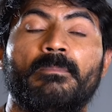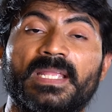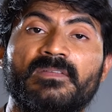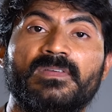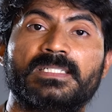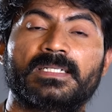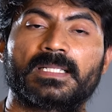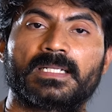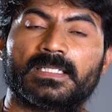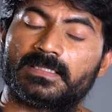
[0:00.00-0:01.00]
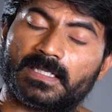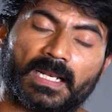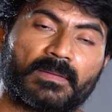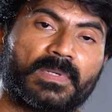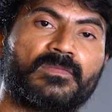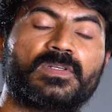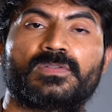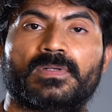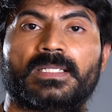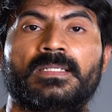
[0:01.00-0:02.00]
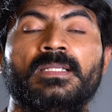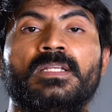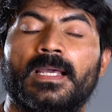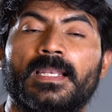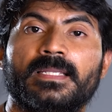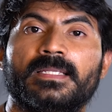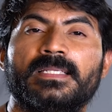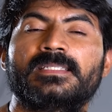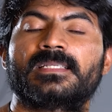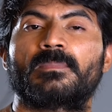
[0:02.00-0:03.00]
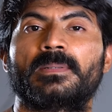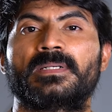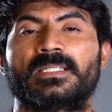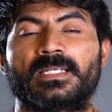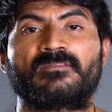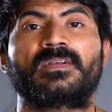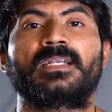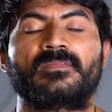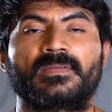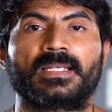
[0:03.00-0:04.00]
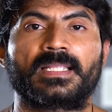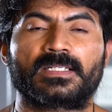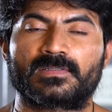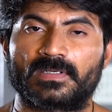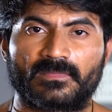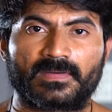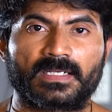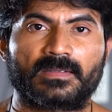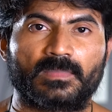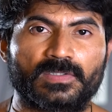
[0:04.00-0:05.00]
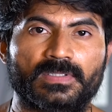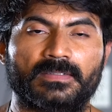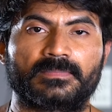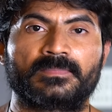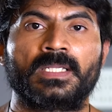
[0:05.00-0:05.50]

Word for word: బెనిఫిట్స్ అంటారా చాలా బెనిఫిట్స్ ఉన్నాయి అలాగే ఈ సప్లిమెంట్ డిఫరెంట్ డిఫరెంట్ ఏరియాస్లో డిఫరెంట్గా పిలుస్తారు